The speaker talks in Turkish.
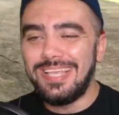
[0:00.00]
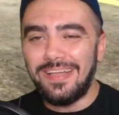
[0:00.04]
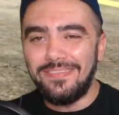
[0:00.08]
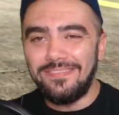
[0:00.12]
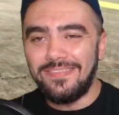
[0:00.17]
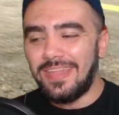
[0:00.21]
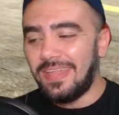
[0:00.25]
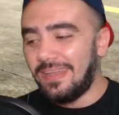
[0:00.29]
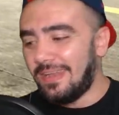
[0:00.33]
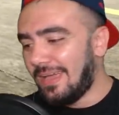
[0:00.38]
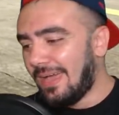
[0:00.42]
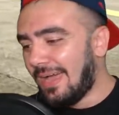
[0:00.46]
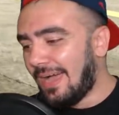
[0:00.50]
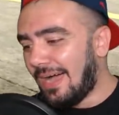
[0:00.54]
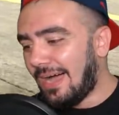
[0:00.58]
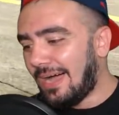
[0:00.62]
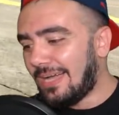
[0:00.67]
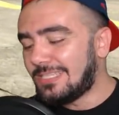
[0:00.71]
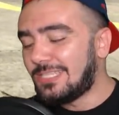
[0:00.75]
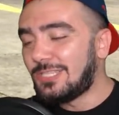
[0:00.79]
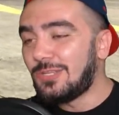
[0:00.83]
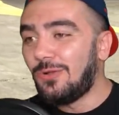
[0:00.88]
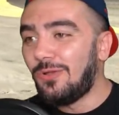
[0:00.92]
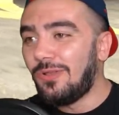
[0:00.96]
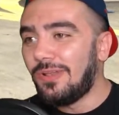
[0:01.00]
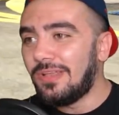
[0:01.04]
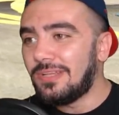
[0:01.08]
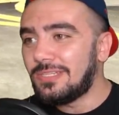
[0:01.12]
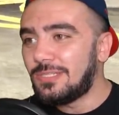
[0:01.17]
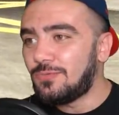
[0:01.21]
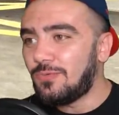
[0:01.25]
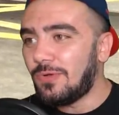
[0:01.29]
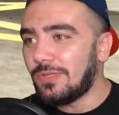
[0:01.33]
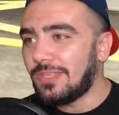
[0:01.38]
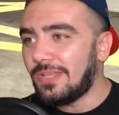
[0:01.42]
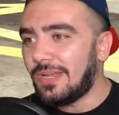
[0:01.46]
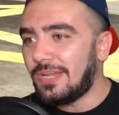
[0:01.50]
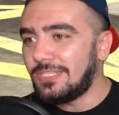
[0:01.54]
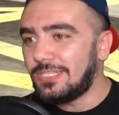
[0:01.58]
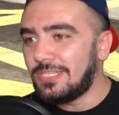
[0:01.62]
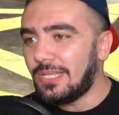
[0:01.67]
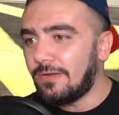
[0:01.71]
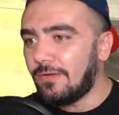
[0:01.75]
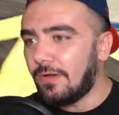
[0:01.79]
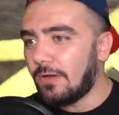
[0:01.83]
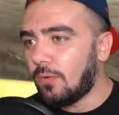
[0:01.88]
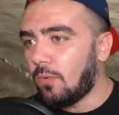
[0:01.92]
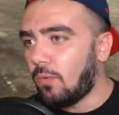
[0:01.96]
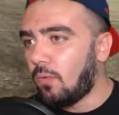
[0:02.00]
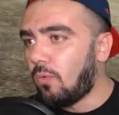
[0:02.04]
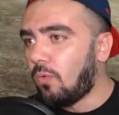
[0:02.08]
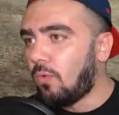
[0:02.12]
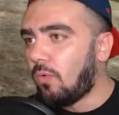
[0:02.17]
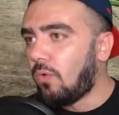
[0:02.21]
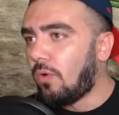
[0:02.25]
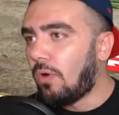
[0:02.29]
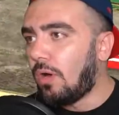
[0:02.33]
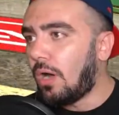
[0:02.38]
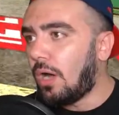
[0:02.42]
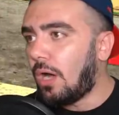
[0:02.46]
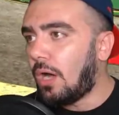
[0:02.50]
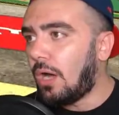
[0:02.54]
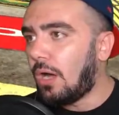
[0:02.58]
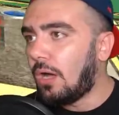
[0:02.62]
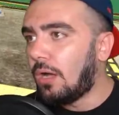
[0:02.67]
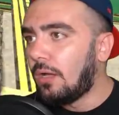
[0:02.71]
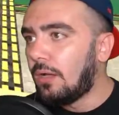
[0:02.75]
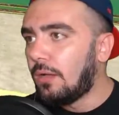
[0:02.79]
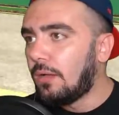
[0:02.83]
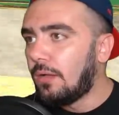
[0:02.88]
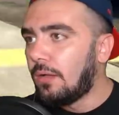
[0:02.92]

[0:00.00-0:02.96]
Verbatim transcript: yandan asıl olan spot araçlar var. Oha.